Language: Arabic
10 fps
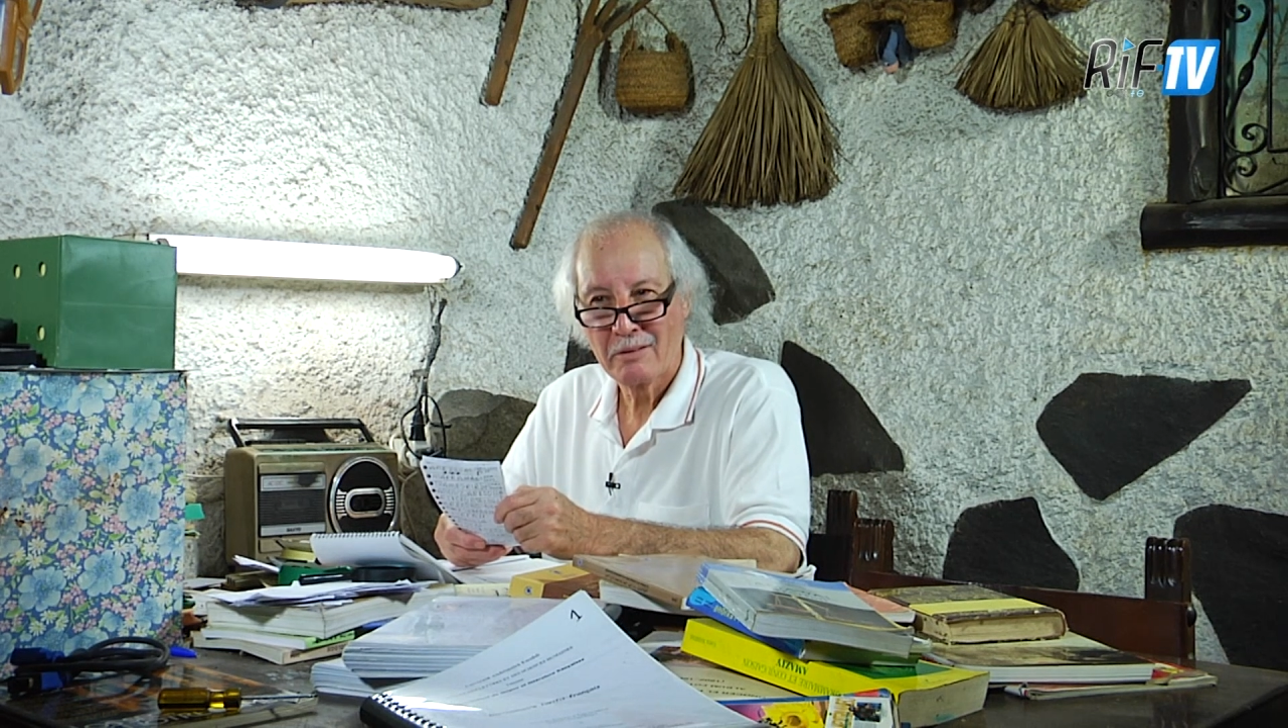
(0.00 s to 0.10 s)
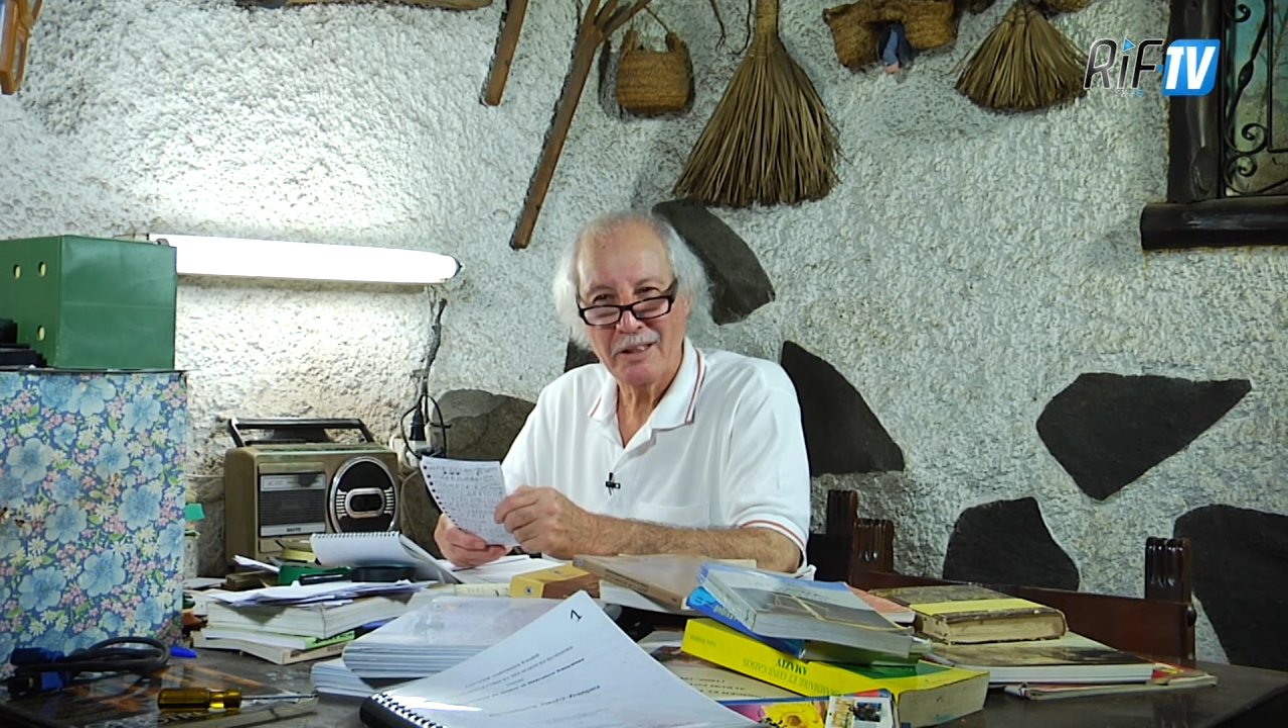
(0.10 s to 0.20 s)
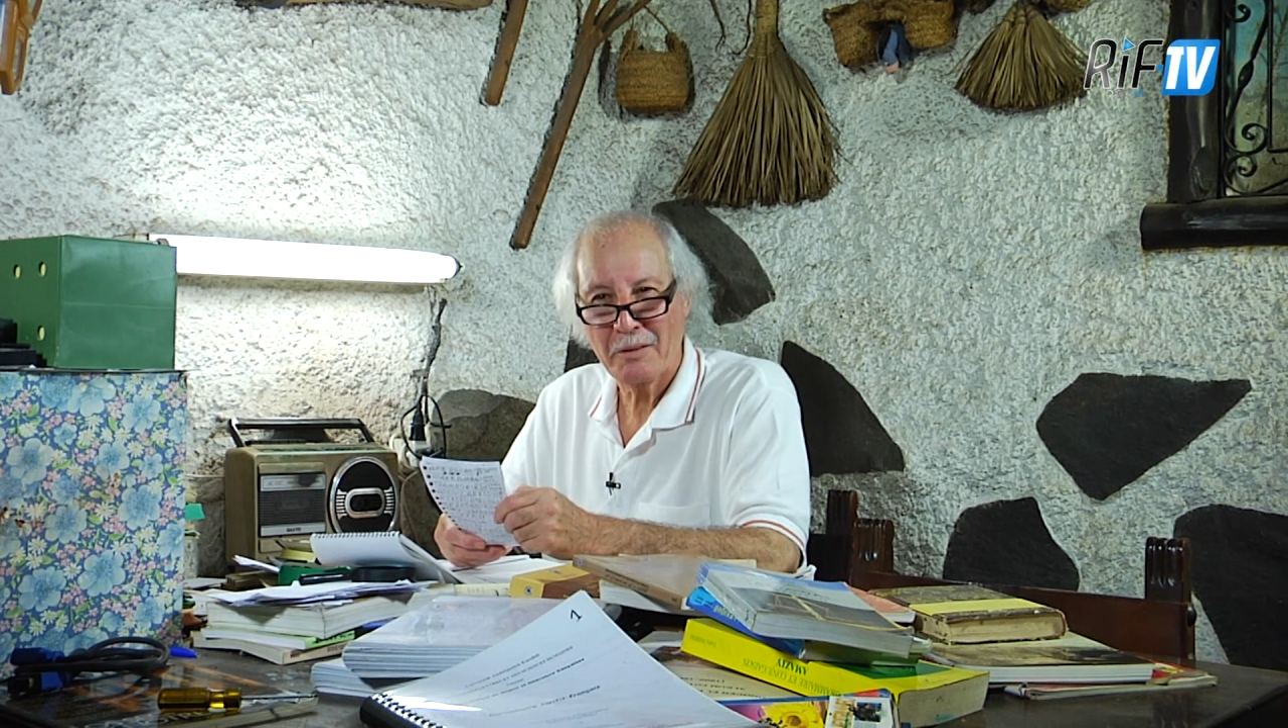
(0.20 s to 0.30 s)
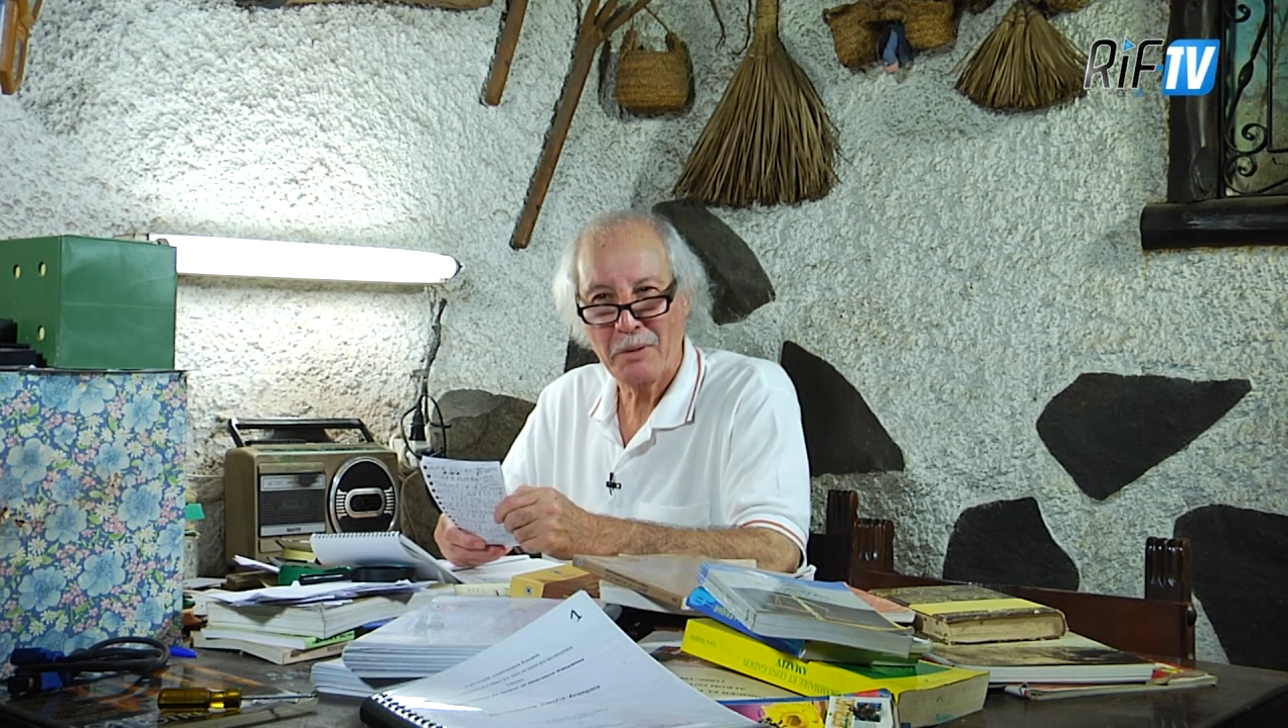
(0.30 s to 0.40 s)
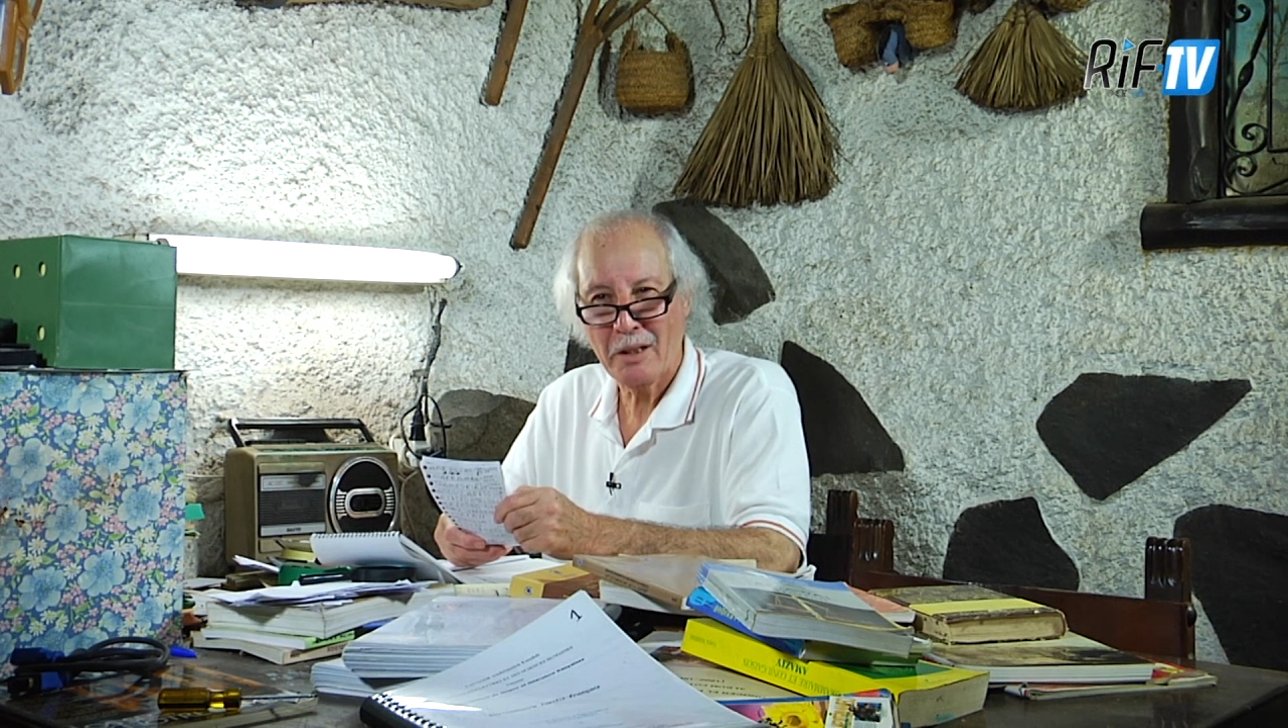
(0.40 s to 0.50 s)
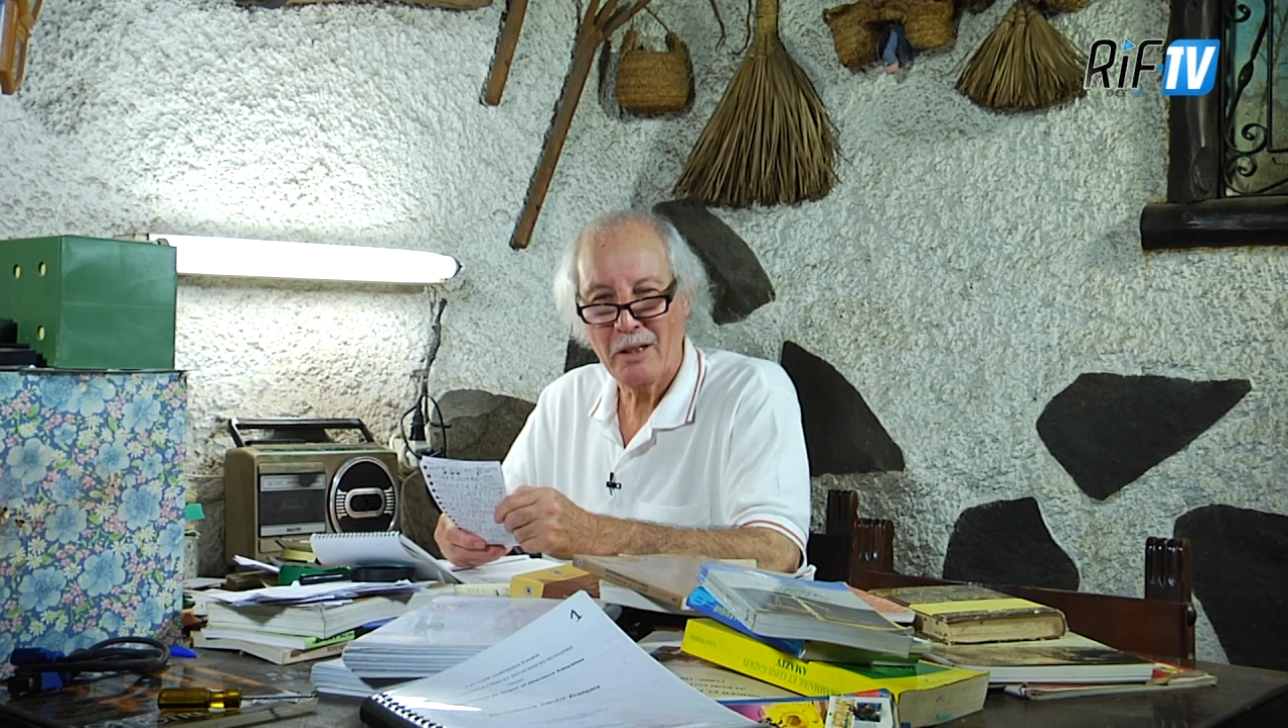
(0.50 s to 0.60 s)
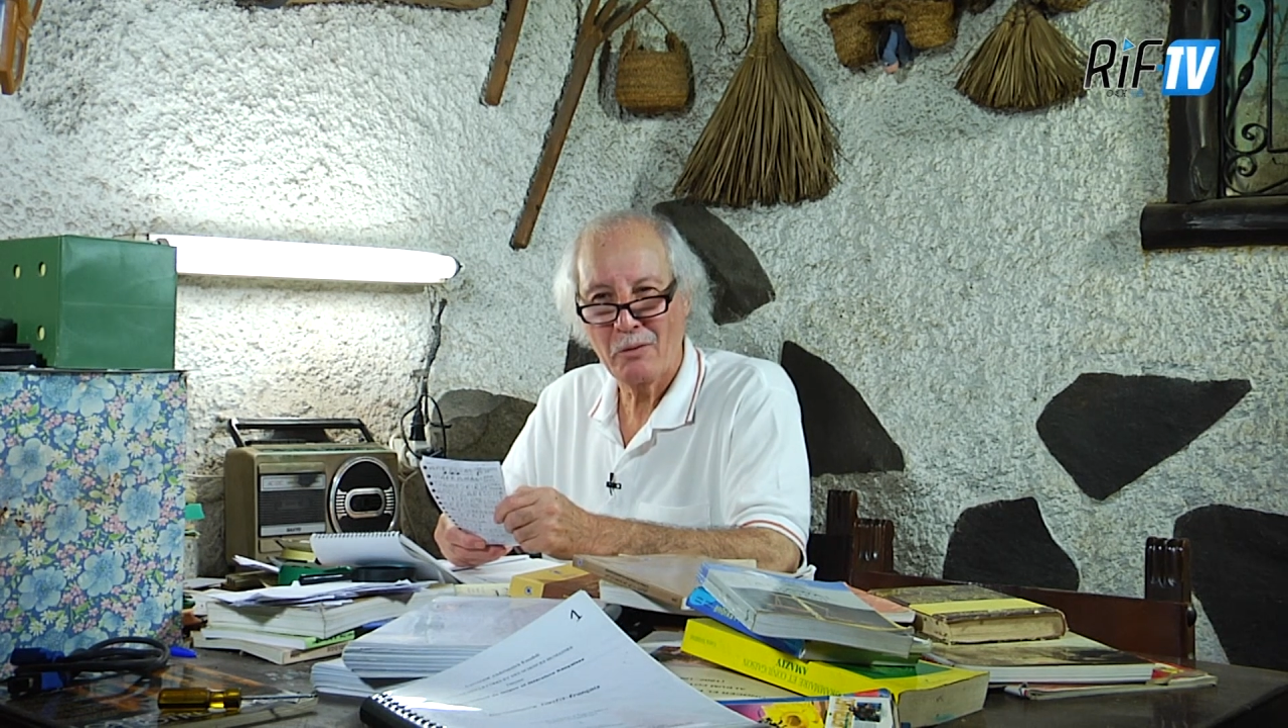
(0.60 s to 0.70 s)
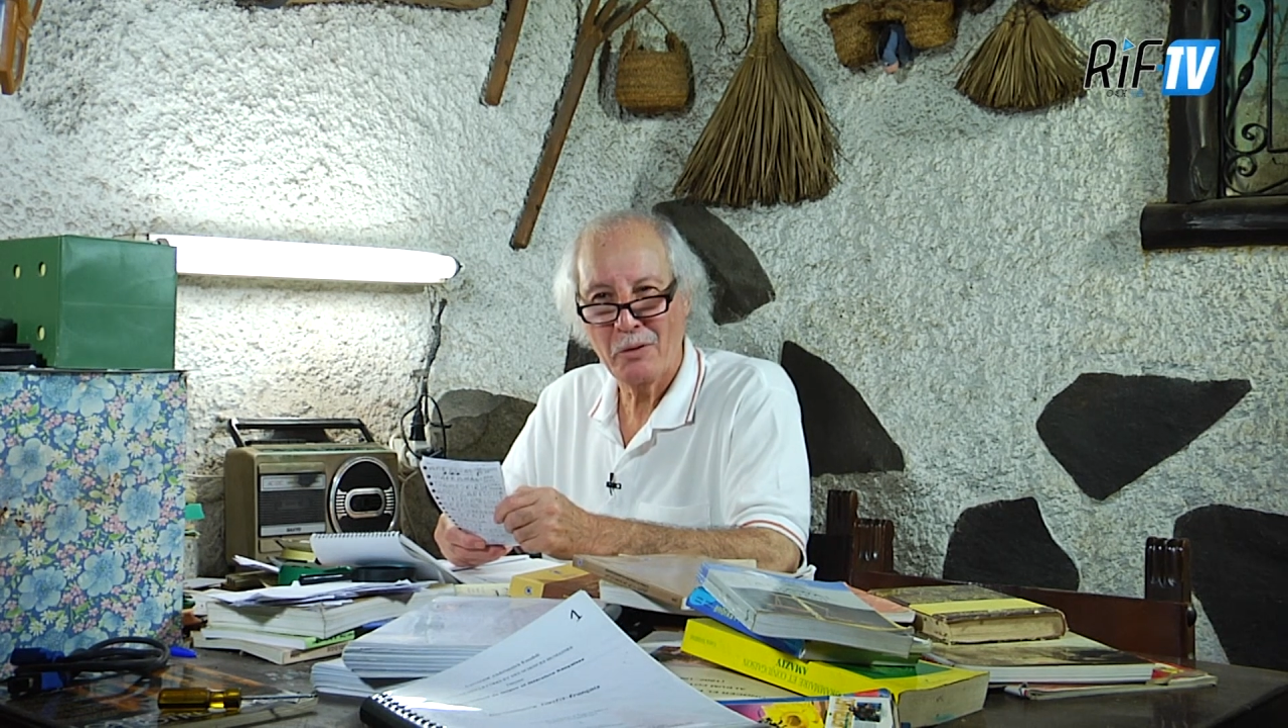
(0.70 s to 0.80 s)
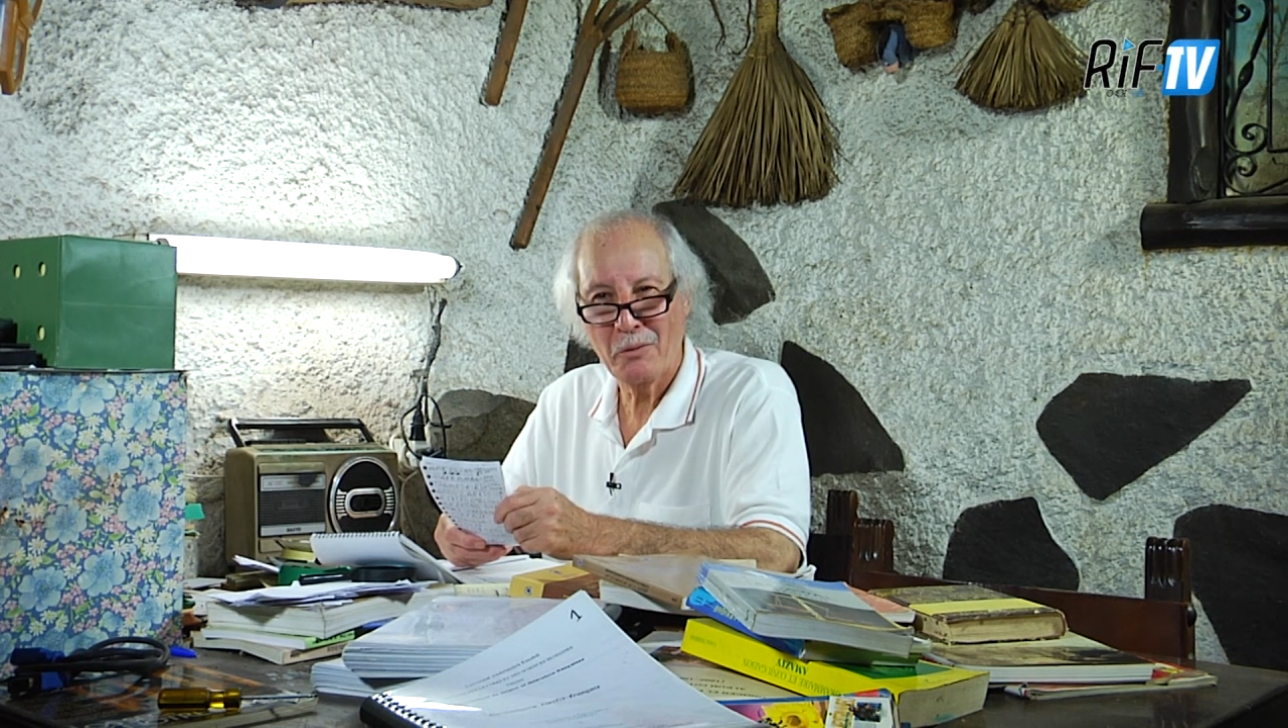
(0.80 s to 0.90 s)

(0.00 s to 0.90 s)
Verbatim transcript: تخمير خامو